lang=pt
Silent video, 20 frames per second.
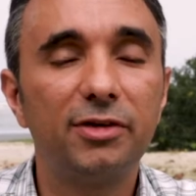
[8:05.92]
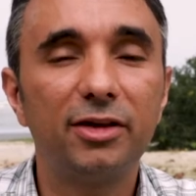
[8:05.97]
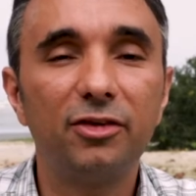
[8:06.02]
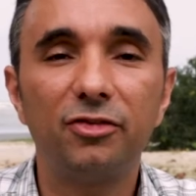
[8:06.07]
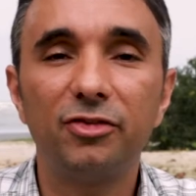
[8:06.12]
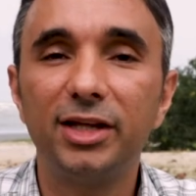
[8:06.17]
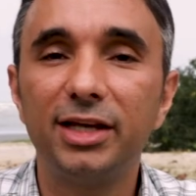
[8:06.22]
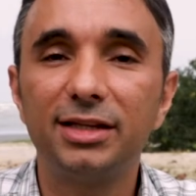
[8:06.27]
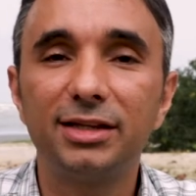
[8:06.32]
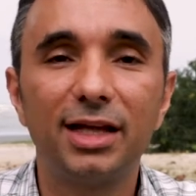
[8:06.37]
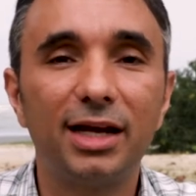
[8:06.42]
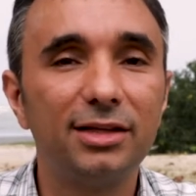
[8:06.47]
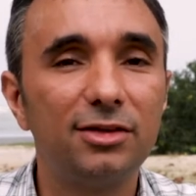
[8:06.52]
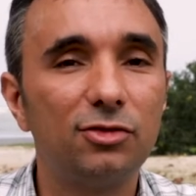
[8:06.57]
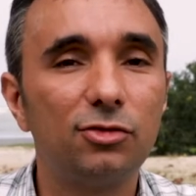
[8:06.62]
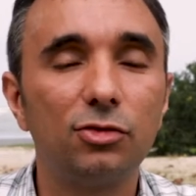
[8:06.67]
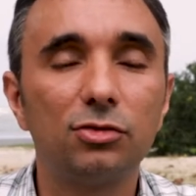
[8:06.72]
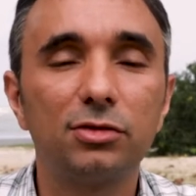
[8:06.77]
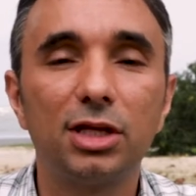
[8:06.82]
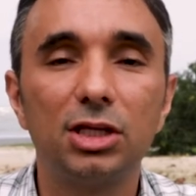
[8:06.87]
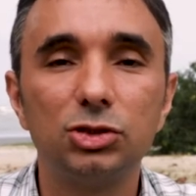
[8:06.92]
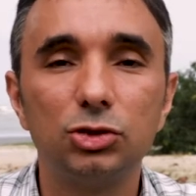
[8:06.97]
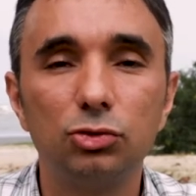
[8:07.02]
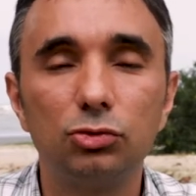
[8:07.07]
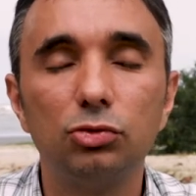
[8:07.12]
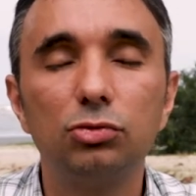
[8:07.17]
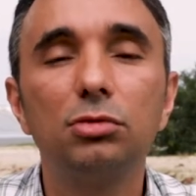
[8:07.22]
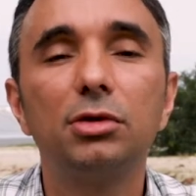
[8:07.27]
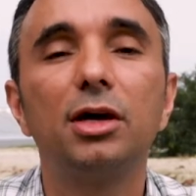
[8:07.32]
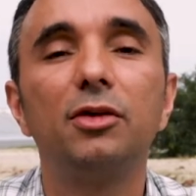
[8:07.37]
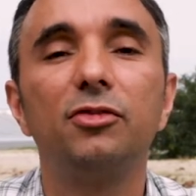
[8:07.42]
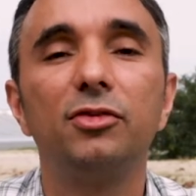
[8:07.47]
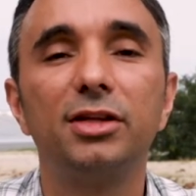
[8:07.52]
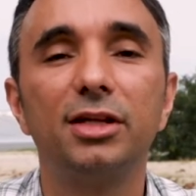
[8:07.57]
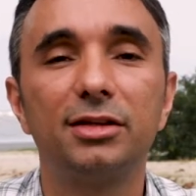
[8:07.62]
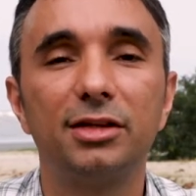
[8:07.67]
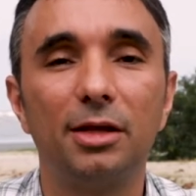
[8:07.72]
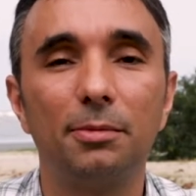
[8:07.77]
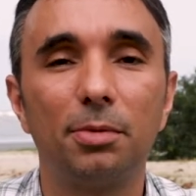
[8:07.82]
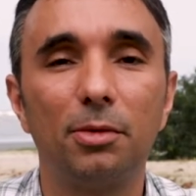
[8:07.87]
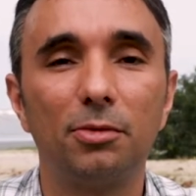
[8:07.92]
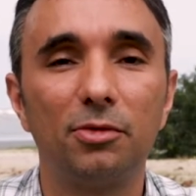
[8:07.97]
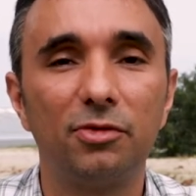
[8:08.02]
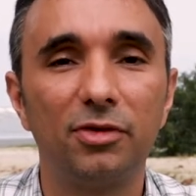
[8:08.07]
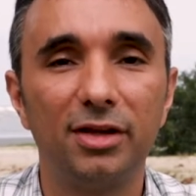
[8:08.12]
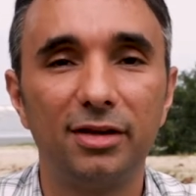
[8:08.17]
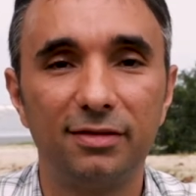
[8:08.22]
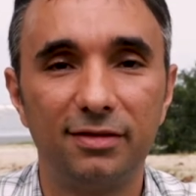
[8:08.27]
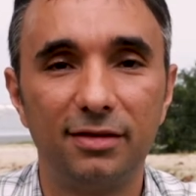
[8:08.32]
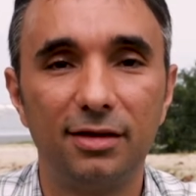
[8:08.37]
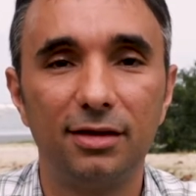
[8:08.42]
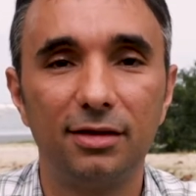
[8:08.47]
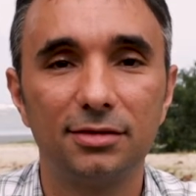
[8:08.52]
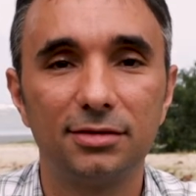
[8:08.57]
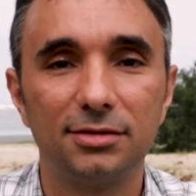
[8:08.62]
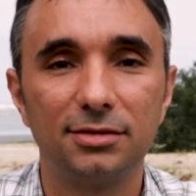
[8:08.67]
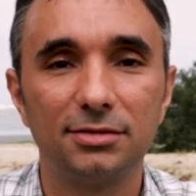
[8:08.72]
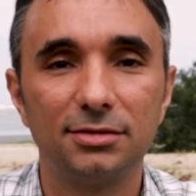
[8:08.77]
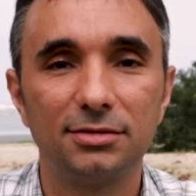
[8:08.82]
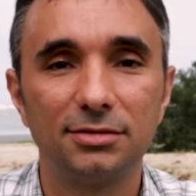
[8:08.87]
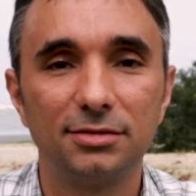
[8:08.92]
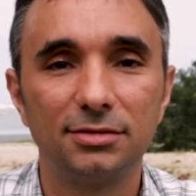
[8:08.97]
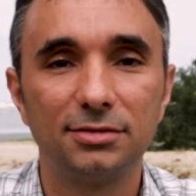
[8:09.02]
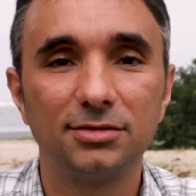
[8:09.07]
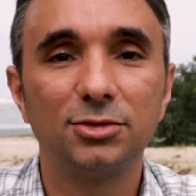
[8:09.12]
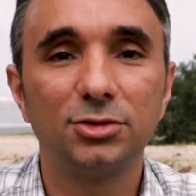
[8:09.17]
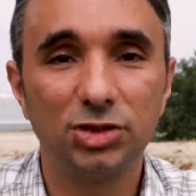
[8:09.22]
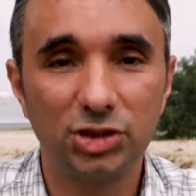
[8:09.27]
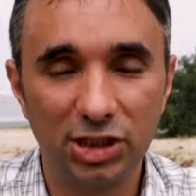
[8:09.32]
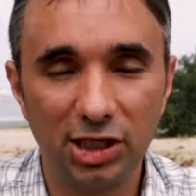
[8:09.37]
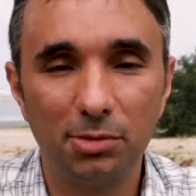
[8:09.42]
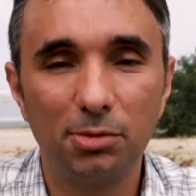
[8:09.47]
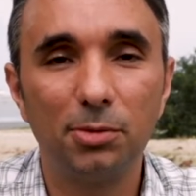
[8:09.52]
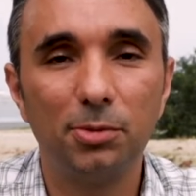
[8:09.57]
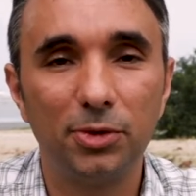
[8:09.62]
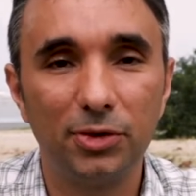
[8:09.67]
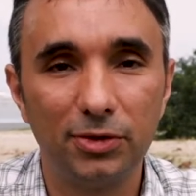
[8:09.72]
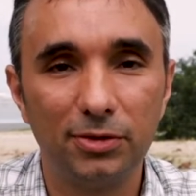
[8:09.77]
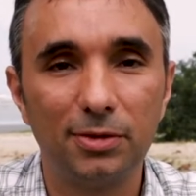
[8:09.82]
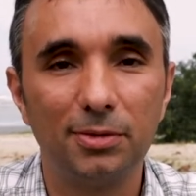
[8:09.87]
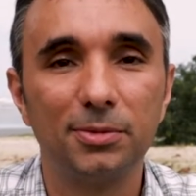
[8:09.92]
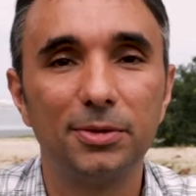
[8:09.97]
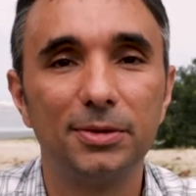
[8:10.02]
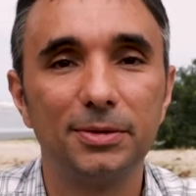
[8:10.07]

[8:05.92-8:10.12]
vai enfrentar e desfrutar de tudo que a vida tem para oferecer. Te amo muito.